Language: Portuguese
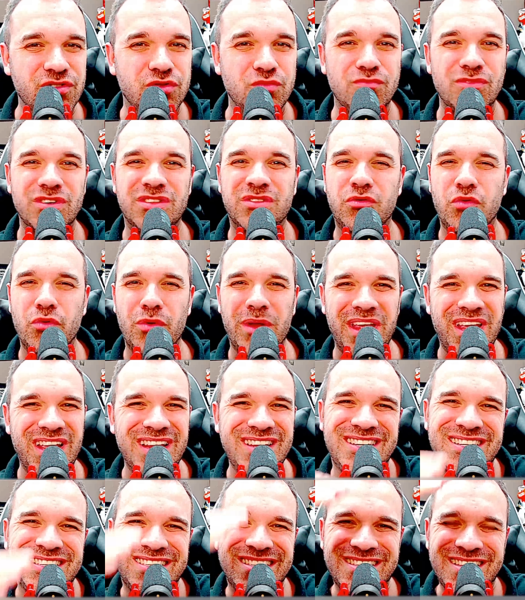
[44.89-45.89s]
uma
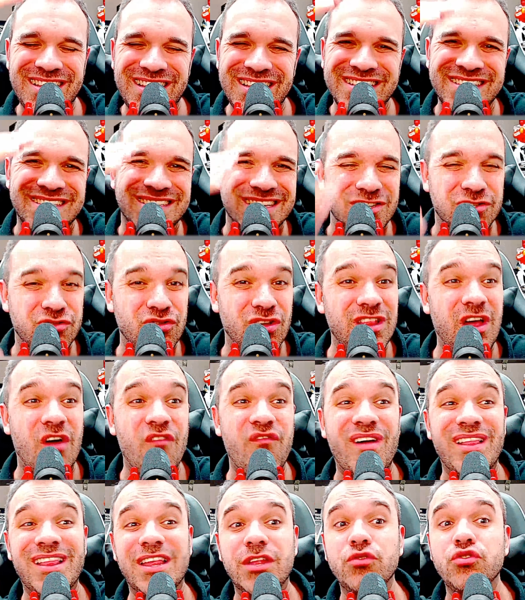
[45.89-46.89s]
trend sensacional,
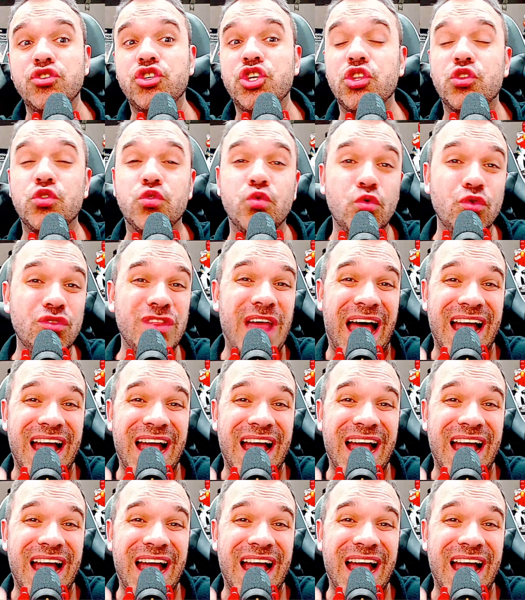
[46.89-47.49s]
falando de tudo,